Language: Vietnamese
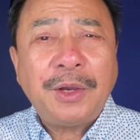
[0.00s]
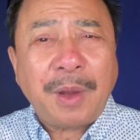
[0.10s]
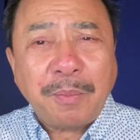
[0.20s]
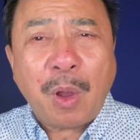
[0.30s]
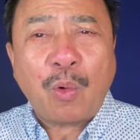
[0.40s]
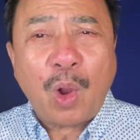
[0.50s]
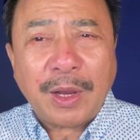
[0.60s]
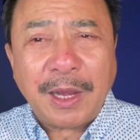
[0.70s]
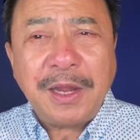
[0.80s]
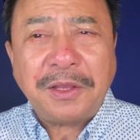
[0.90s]
Trong đầu con
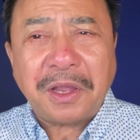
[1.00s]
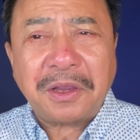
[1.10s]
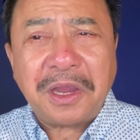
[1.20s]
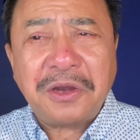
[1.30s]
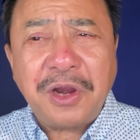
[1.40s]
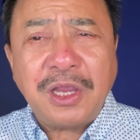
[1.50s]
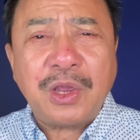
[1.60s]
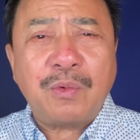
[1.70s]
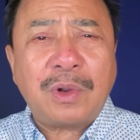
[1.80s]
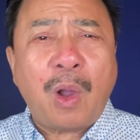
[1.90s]
nghĩ đã từng nghe rất
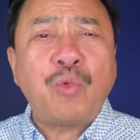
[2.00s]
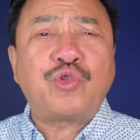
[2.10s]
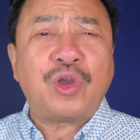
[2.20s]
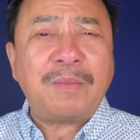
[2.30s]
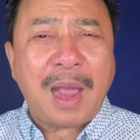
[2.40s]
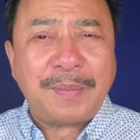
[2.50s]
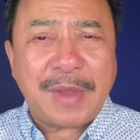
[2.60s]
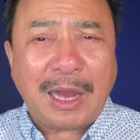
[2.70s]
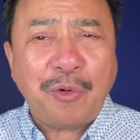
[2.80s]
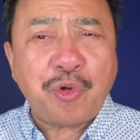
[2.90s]
nhiều câu chuyện ma
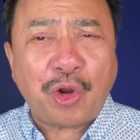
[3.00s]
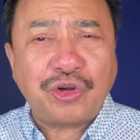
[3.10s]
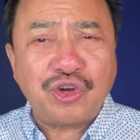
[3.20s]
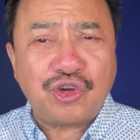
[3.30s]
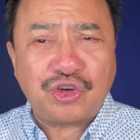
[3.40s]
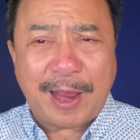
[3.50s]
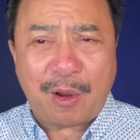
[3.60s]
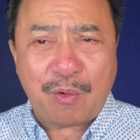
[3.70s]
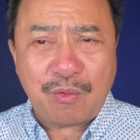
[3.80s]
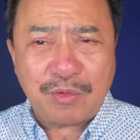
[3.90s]
về các đoạn đường
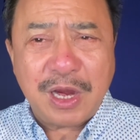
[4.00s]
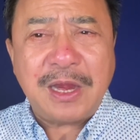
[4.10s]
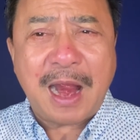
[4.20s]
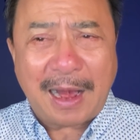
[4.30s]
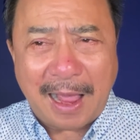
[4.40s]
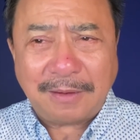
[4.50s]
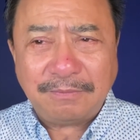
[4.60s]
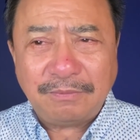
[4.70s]
đèo đi Đà Lạt.